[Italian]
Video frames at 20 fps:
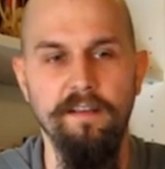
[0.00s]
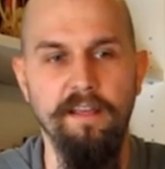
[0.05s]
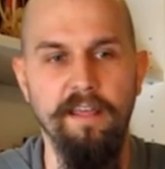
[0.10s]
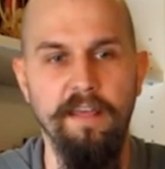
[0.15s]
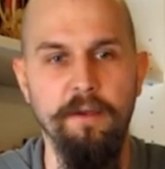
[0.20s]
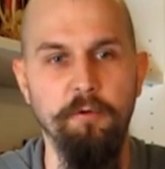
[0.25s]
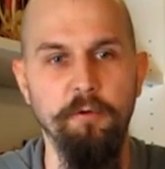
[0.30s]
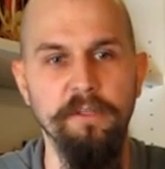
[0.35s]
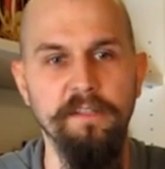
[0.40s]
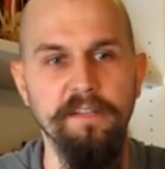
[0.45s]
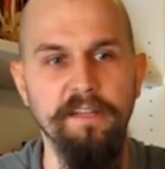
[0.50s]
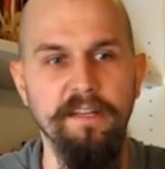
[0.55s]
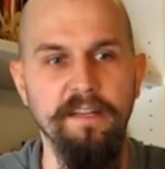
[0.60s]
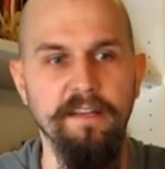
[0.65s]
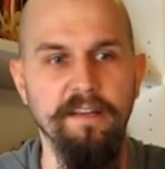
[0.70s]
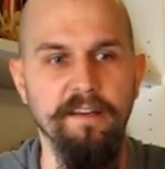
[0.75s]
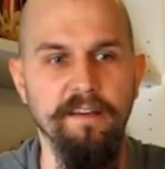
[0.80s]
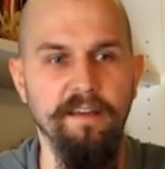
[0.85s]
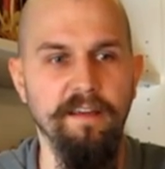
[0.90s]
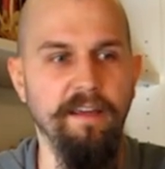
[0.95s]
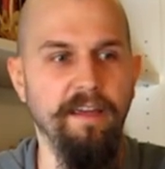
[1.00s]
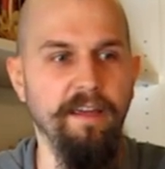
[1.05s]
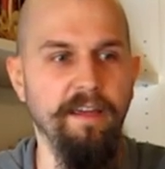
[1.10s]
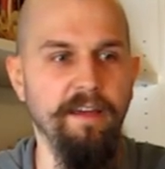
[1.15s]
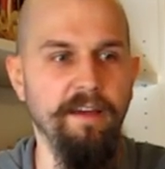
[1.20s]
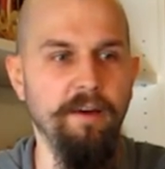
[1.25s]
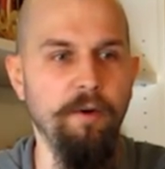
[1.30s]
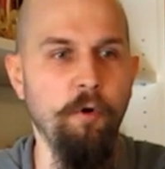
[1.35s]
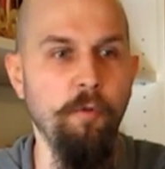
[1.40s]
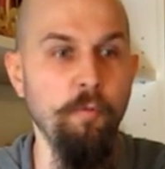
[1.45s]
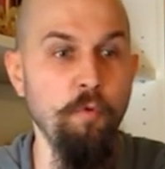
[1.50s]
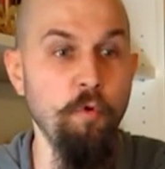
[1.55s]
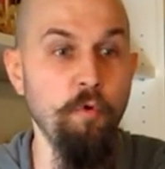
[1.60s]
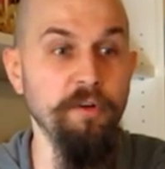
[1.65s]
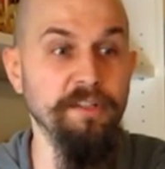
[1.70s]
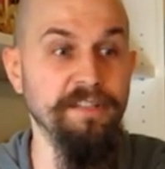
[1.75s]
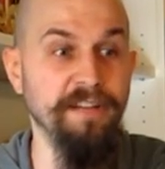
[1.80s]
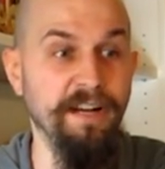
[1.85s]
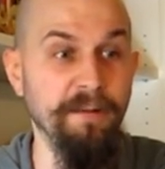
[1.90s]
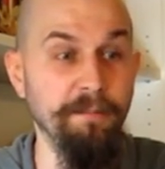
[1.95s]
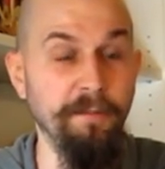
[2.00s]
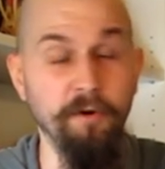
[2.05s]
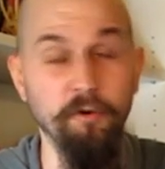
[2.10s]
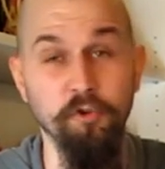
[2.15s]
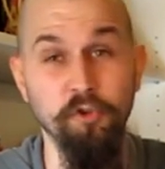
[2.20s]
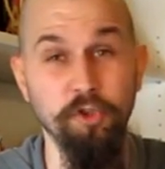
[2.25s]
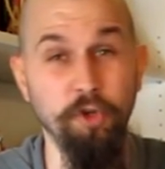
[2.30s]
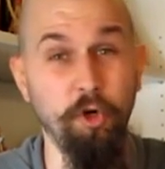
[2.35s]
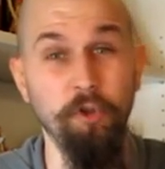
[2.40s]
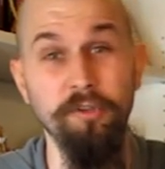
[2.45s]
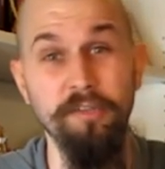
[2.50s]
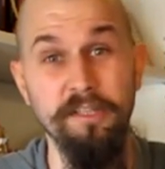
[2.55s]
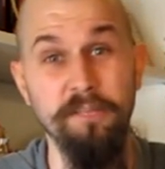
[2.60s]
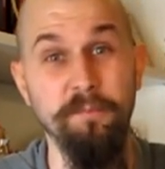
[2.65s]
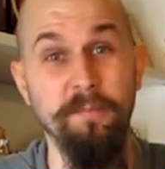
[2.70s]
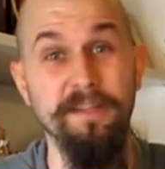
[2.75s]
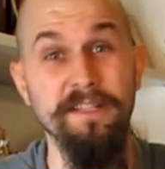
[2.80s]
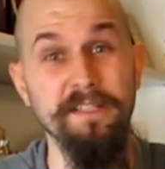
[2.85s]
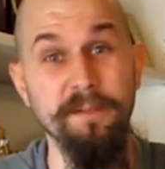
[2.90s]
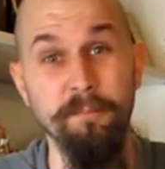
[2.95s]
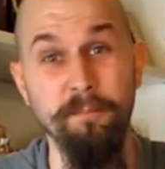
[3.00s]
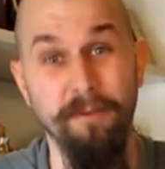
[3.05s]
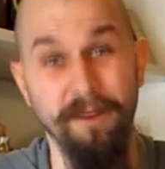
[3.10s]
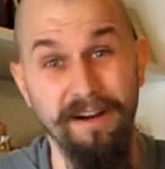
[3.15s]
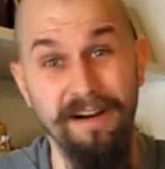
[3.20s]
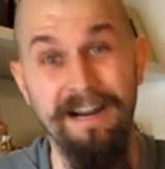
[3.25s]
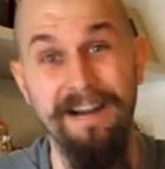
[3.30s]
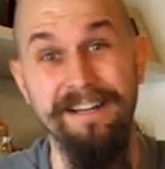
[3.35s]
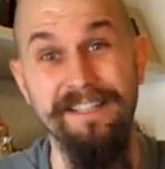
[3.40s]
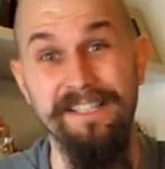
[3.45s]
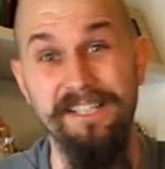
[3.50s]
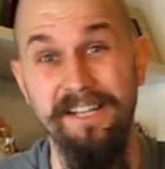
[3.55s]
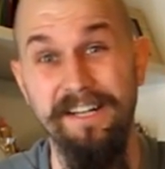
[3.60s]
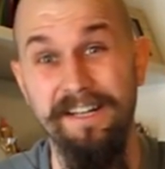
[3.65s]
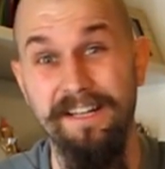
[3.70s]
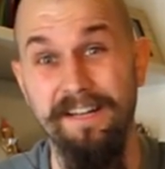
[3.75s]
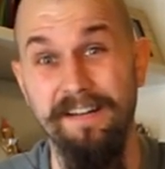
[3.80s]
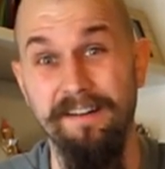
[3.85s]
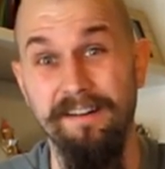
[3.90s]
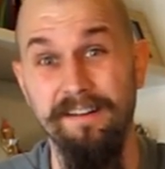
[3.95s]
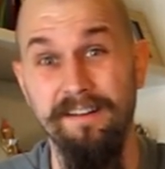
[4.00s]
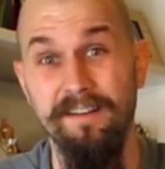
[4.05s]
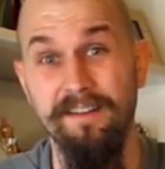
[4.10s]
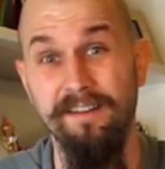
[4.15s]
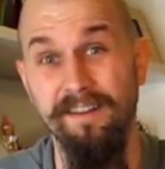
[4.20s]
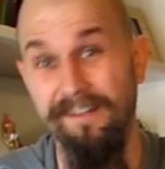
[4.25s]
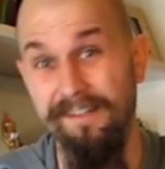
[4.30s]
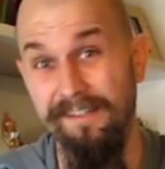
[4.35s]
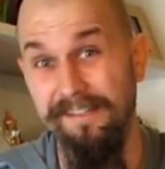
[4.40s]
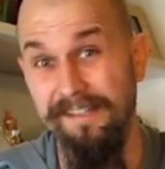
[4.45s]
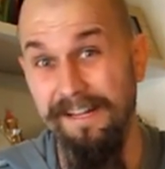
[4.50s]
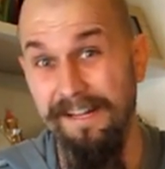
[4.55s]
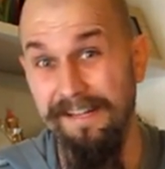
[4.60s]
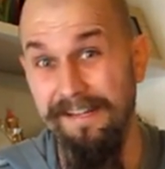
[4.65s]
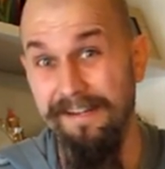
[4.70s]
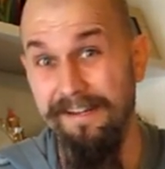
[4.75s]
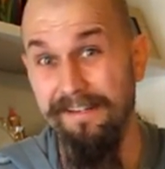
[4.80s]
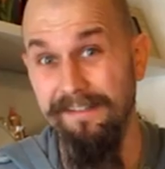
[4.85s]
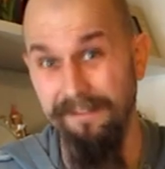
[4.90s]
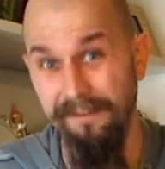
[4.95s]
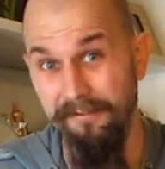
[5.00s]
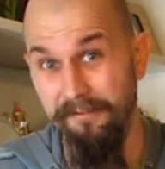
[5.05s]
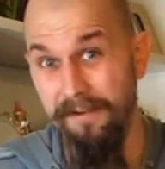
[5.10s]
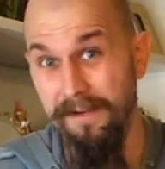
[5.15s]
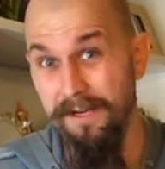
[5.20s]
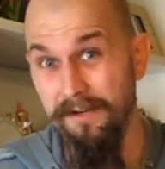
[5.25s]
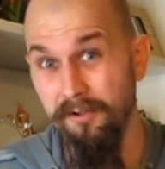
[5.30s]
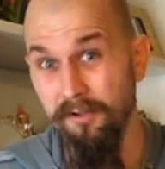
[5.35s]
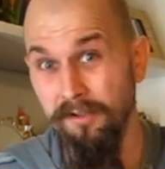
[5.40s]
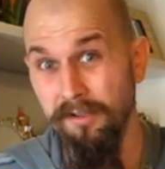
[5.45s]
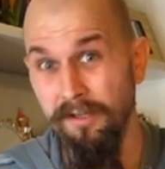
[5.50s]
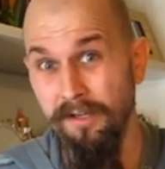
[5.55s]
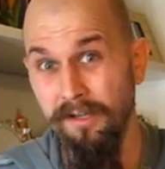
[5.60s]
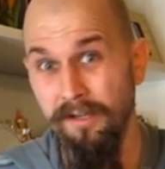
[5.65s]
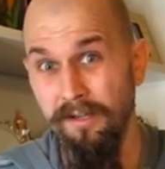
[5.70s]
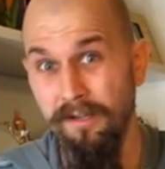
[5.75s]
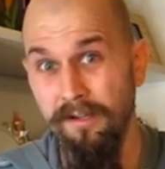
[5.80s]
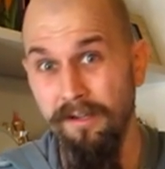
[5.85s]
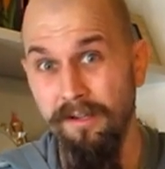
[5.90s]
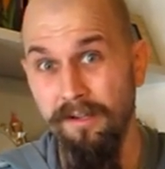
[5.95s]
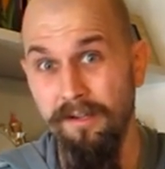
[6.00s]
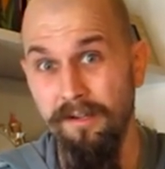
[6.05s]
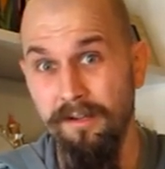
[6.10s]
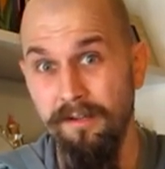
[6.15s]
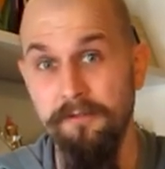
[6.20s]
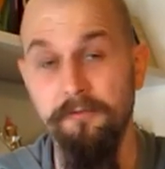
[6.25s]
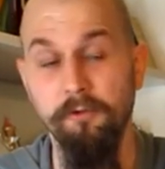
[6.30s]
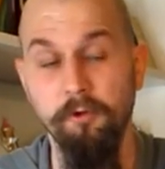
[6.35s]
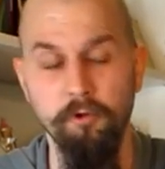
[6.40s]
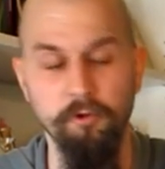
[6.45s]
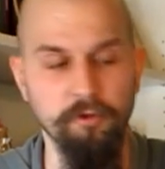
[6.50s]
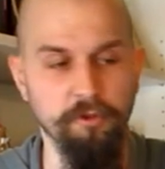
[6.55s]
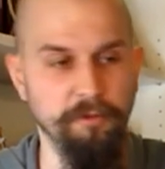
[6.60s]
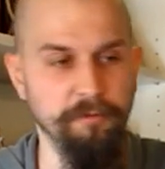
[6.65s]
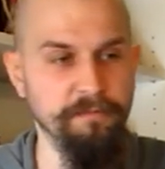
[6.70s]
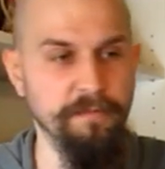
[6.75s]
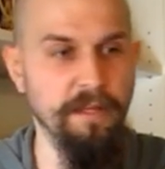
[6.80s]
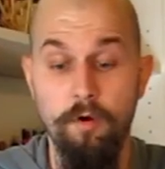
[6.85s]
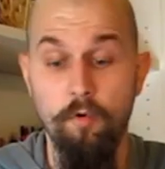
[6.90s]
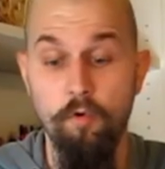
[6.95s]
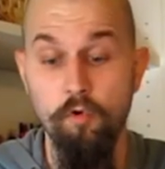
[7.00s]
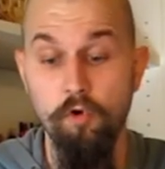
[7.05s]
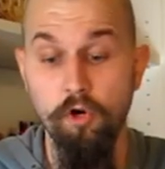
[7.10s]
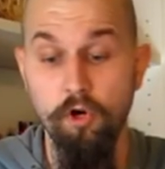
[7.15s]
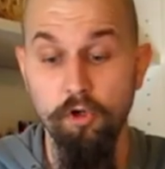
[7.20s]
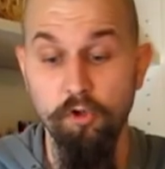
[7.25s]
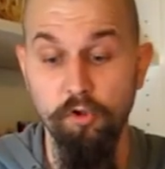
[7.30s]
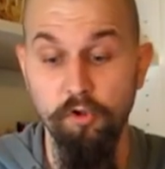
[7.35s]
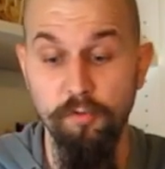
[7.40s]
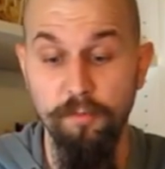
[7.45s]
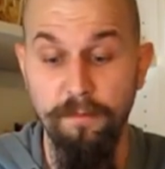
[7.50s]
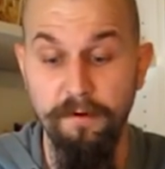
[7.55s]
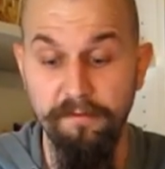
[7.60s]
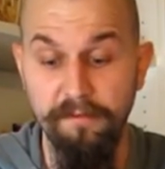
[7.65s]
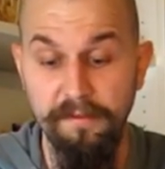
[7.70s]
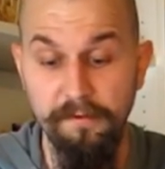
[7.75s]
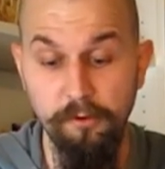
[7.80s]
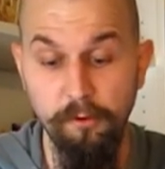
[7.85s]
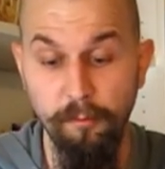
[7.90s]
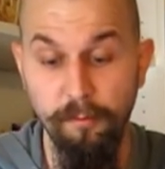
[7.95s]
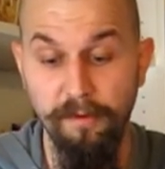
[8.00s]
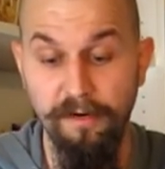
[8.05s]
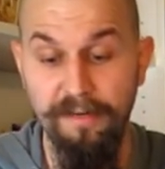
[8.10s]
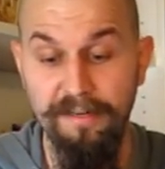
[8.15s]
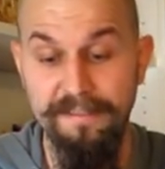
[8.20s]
e quindi eh, comunque sarebbero soldi spesi per la ricerca in Italia, davvero? Non lo so. Un grosso spavento per